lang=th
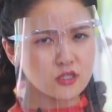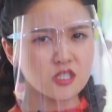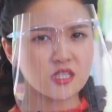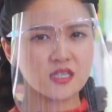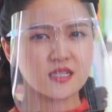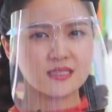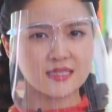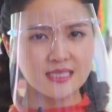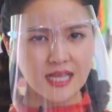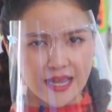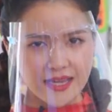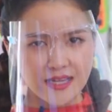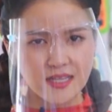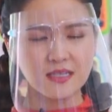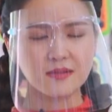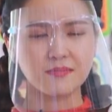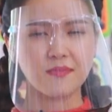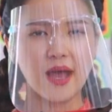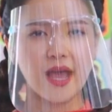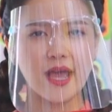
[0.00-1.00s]
ชใช่ห
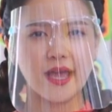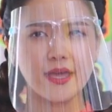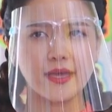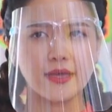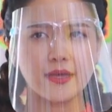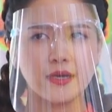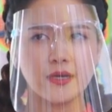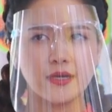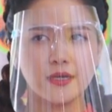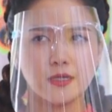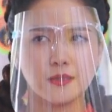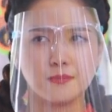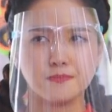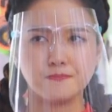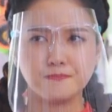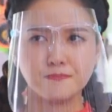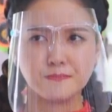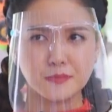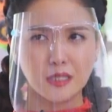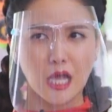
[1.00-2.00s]
รือไม่
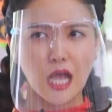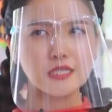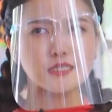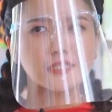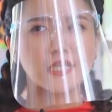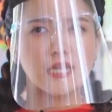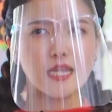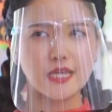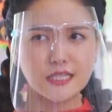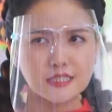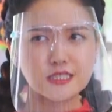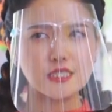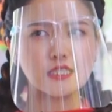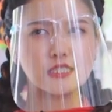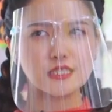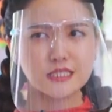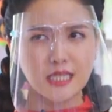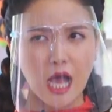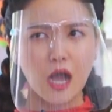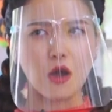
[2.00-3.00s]
ถ้าจะเล่นจริง
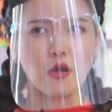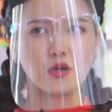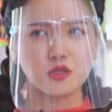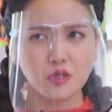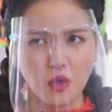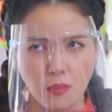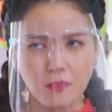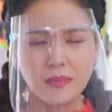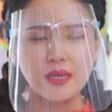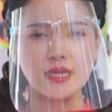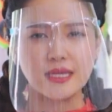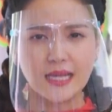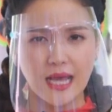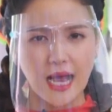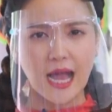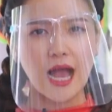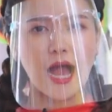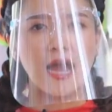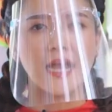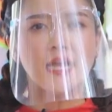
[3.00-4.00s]
จังก็ต้องมีนะ
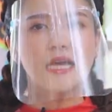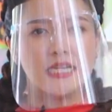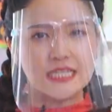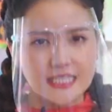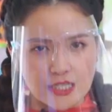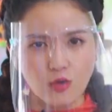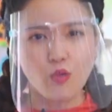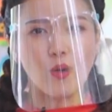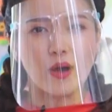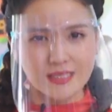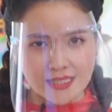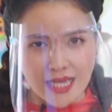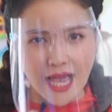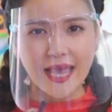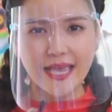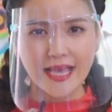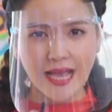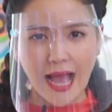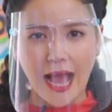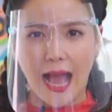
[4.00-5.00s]
คะถือว่าใช่
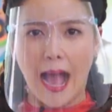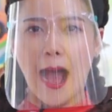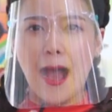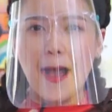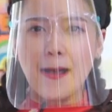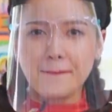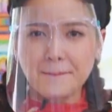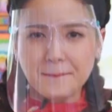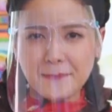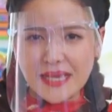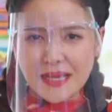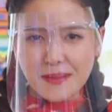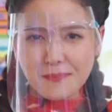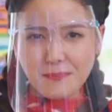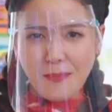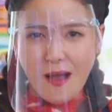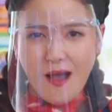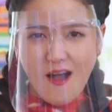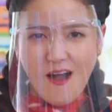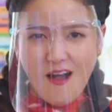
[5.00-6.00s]
ค่ะปิ๊ง
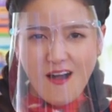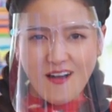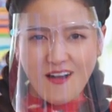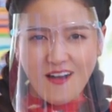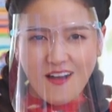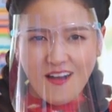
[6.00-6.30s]
ปอง